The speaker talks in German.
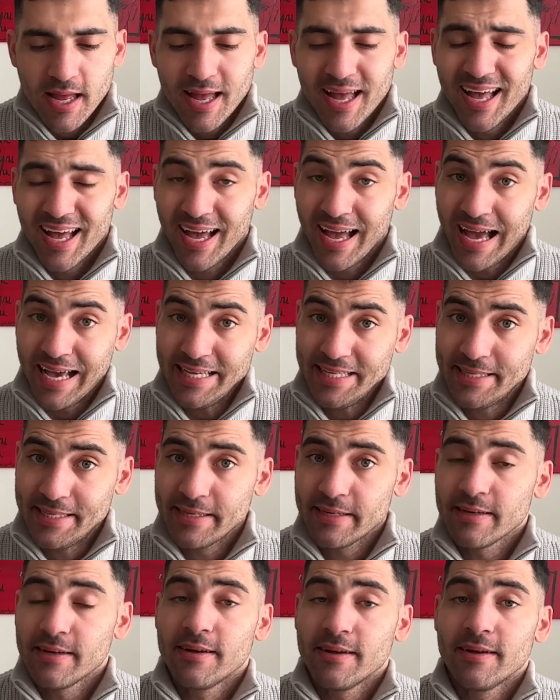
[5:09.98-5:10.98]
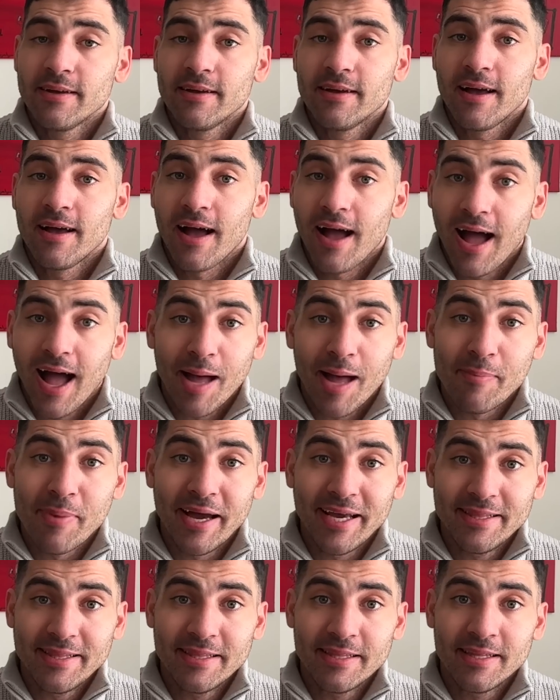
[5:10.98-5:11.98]
Reiche
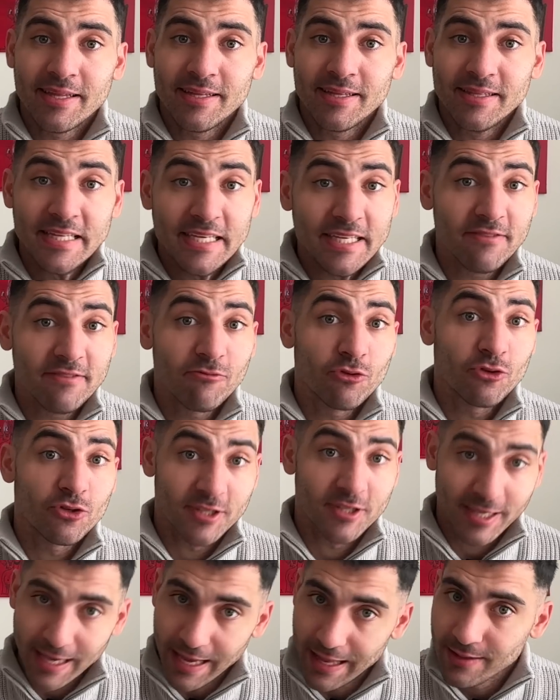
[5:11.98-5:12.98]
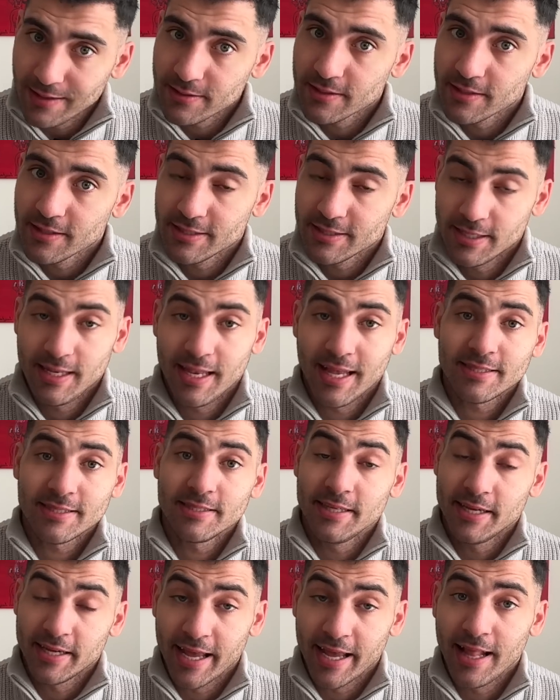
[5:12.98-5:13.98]
arbeiten nicht fürs Geld, sie lassen
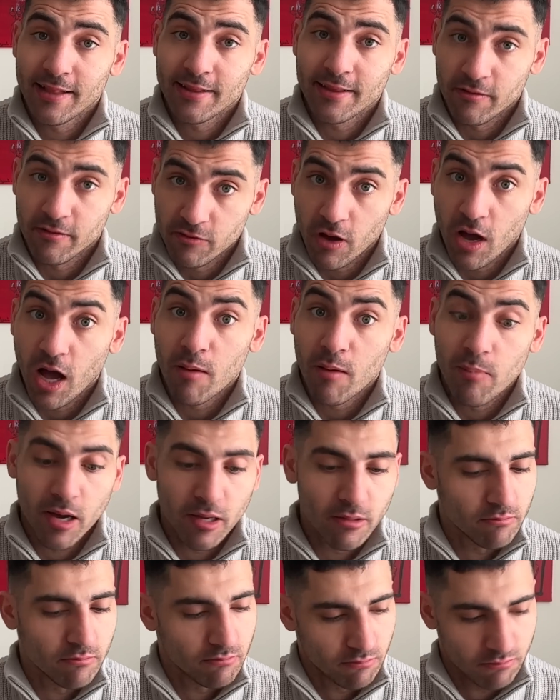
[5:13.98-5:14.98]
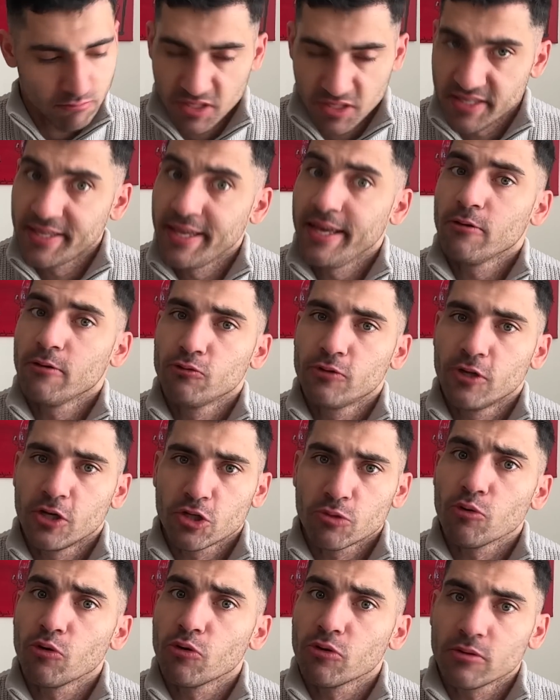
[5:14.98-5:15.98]
ihr Geld dafür arbeiten. Sehr guter
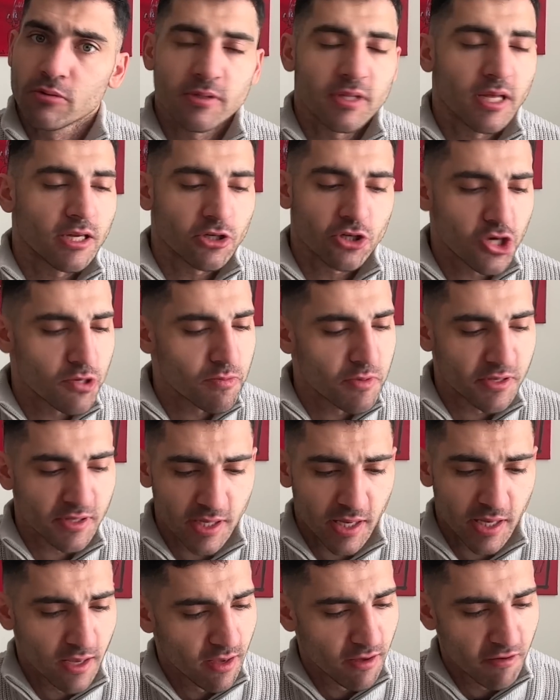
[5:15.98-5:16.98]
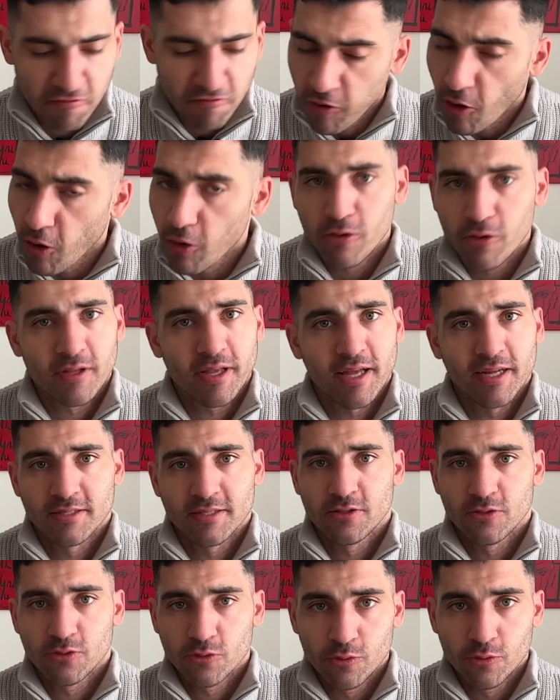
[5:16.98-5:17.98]
Spruch, da stimme ich voll und ganz
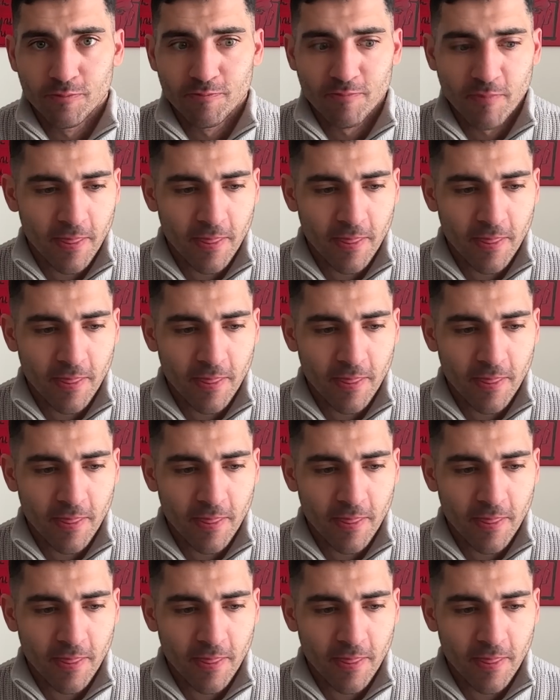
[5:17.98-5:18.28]
zu.